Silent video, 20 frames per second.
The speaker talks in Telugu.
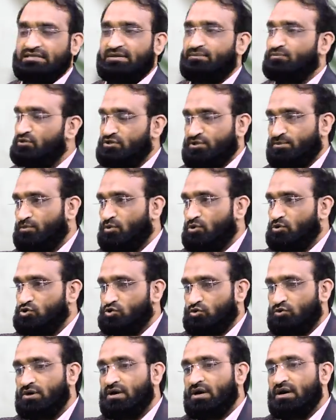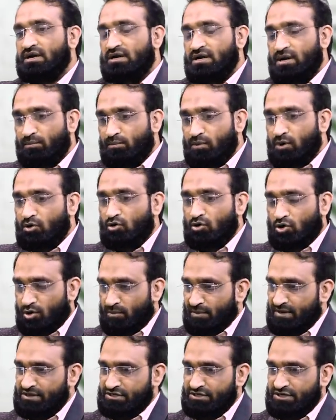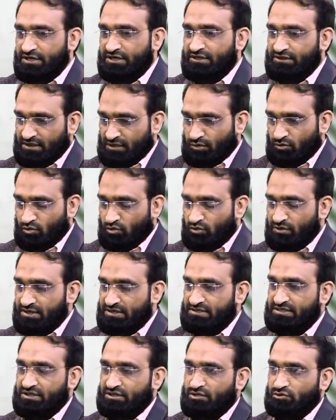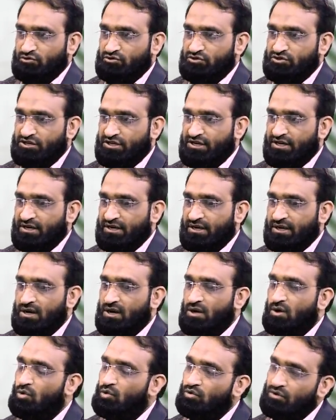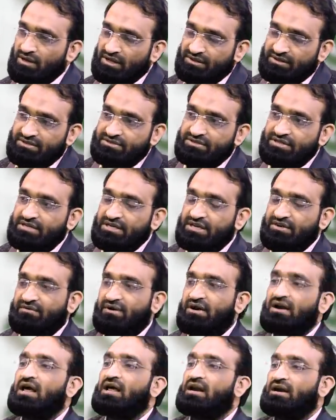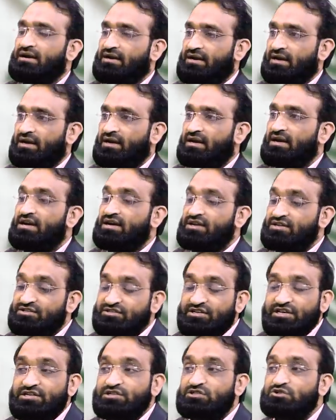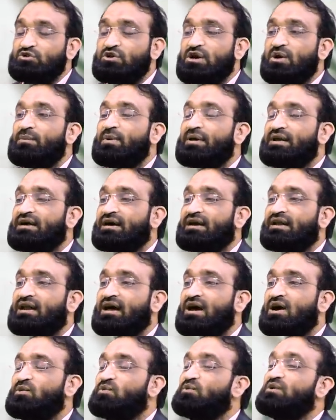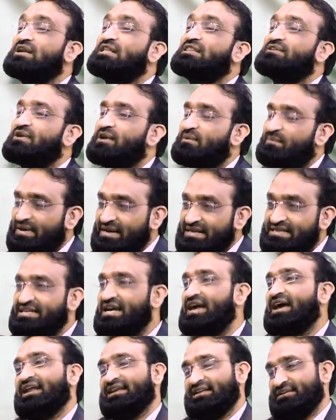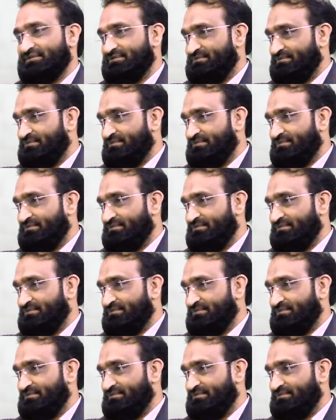ఎగ్జాంపుల్ చెప్పుకోవచ్చు ఎప్పుడు కూడా ఒక మనిషి తను ఉన్న స్థితి నుంచి ఉన్నత స్థితికి వెళ్ళాలంటే చేస్తున్న పని కన్నా ఉన్నతమైన పని చేయాలి